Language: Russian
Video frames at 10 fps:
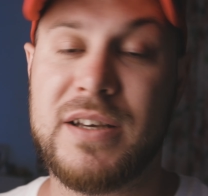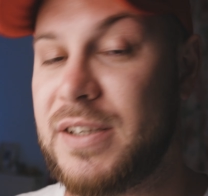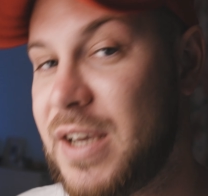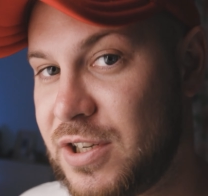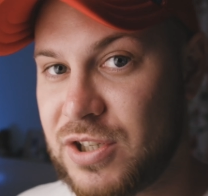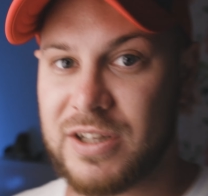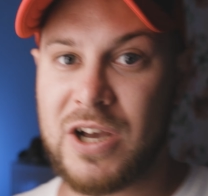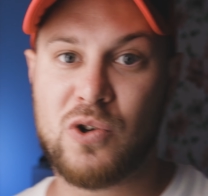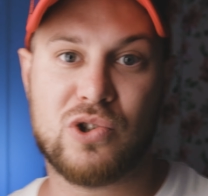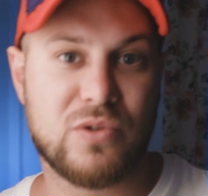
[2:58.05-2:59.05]
Я
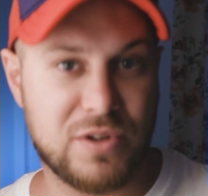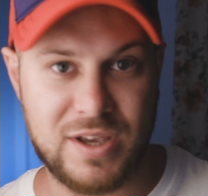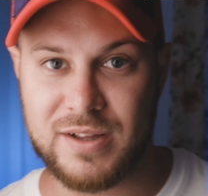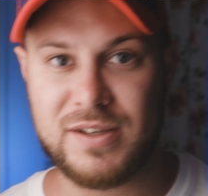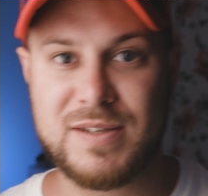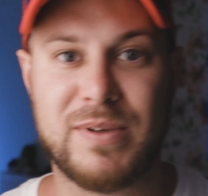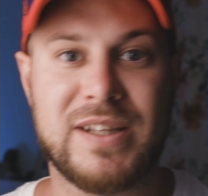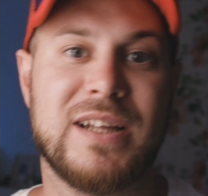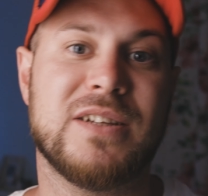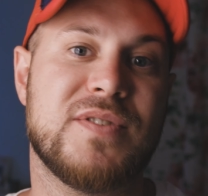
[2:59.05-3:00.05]
считаю, что нет.
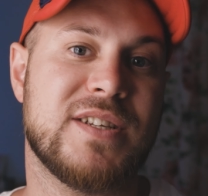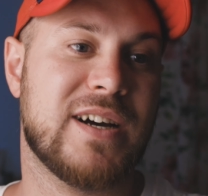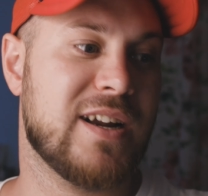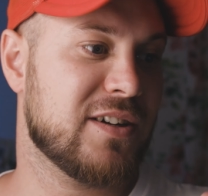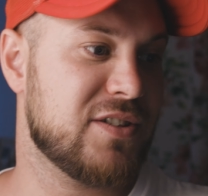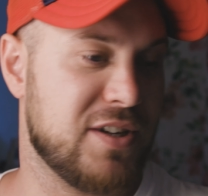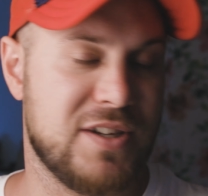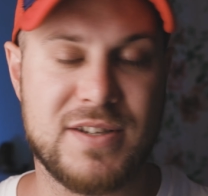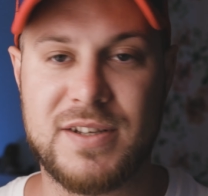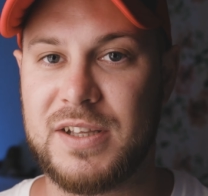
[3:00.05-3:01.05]
Несмотря на все
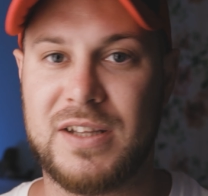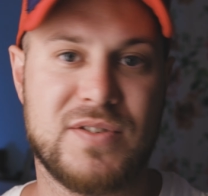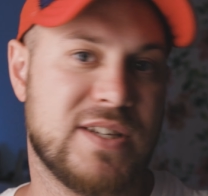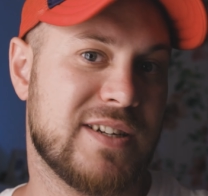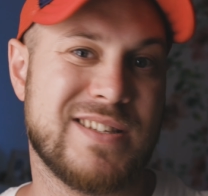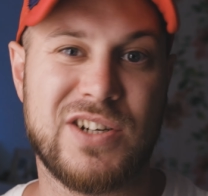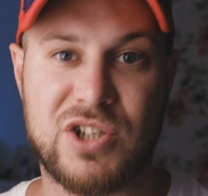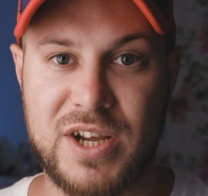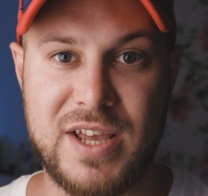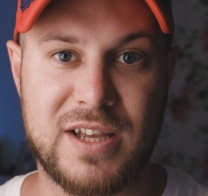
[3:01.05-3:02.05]
характеристики, на все
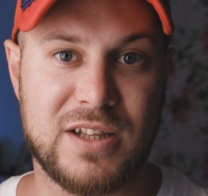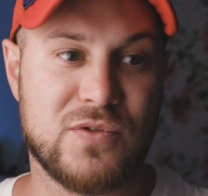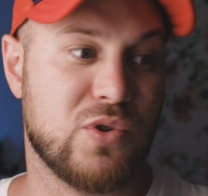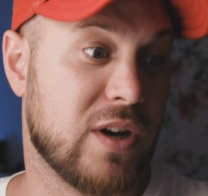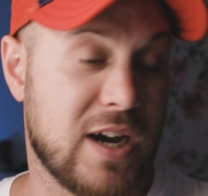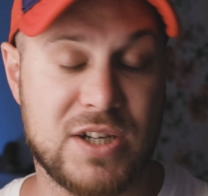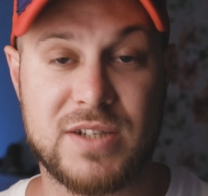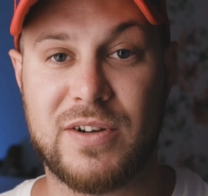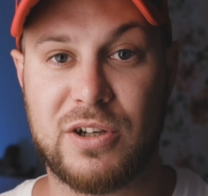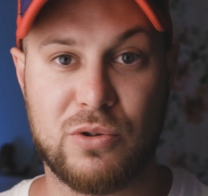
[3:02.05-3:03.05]
разрешения, на все
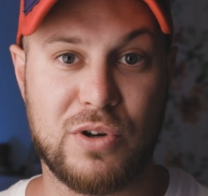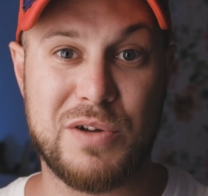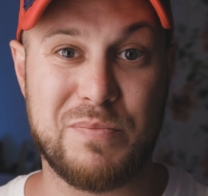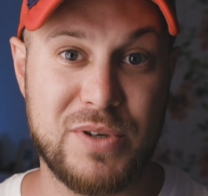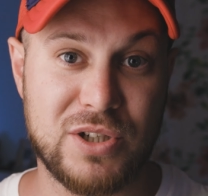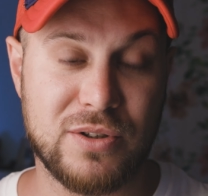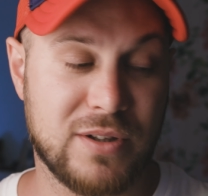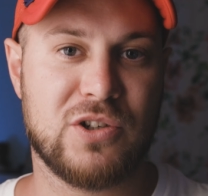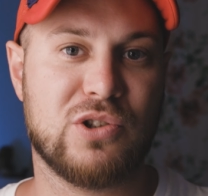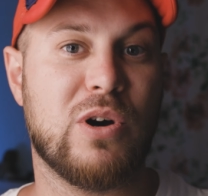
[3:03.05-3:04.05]
качество, которое
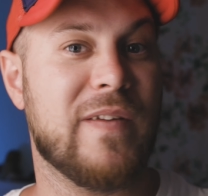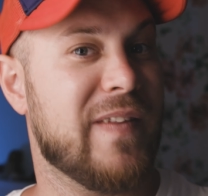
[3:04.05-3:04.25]
пишет, что